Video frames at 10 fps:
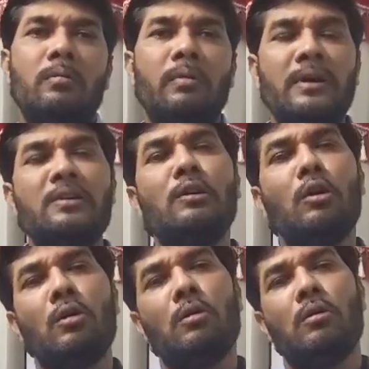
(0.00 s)
ఫంక్షన్లో
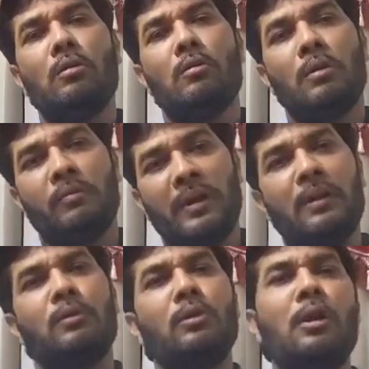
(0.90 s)
ఒక ఫ్రెండ్
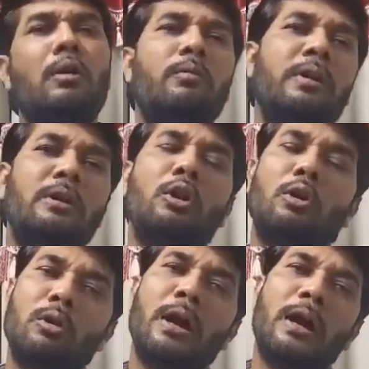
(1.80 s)
ఫ్రెండ్
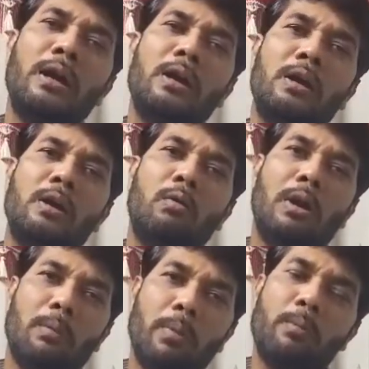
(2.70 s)
తాలూకా వాళ్ళ
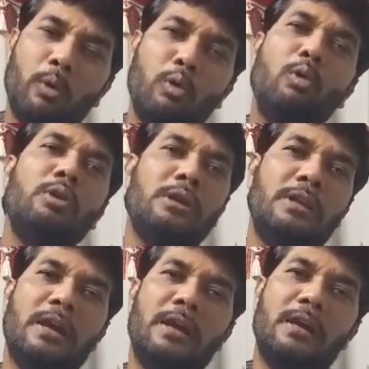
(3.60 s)
అబ్బాయి పుట్టినరోజు
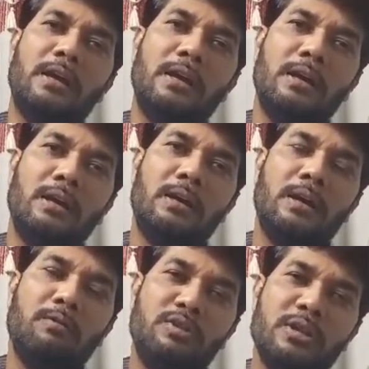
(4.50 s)
అయితే
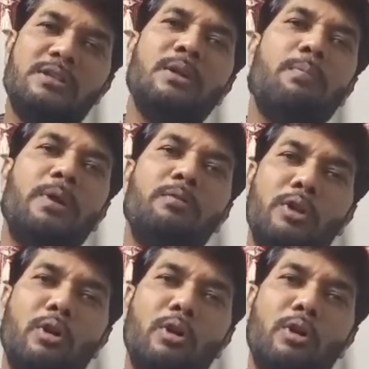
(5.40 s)
విషయం చెప్పమని వీడియో